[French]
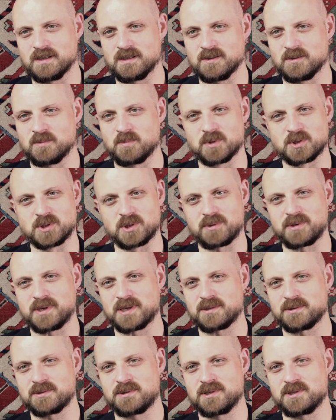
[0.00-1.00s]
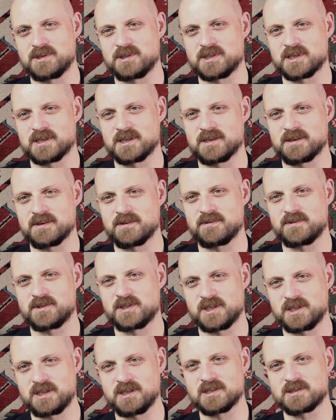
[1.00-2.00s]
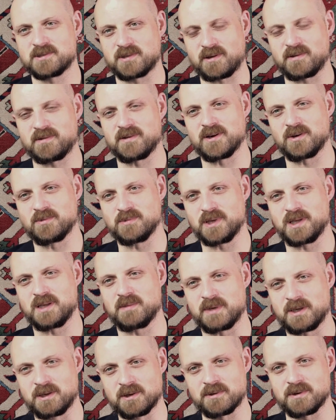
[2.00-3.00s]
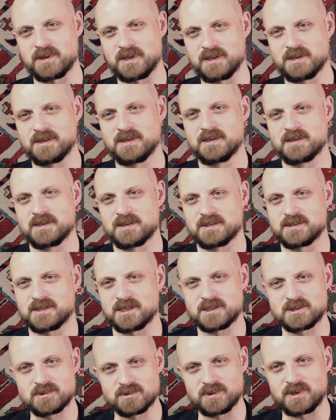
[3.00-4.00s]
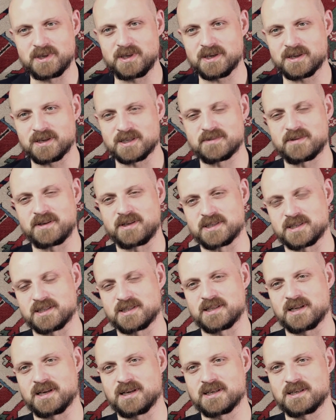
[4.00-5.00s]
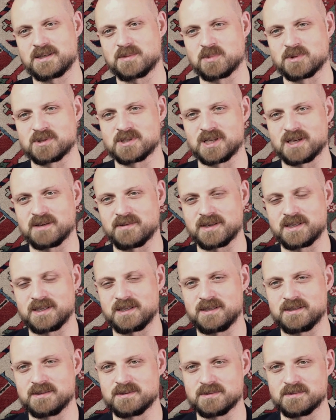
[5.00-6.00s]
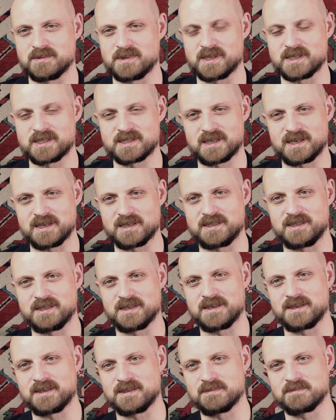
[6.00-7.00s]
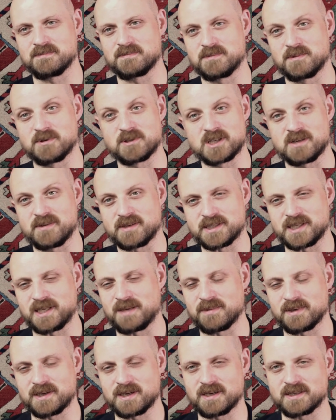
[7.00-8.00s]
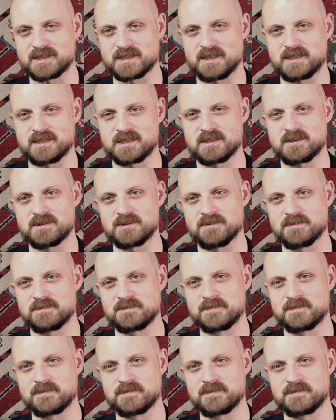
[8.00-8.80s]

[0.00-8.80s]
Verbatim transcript: Upozorňuje totiž, že všichni historikové umění migrují, cestují a na svých cestách poznávají umělecká díla, doslova si k ním nacházejí cestu.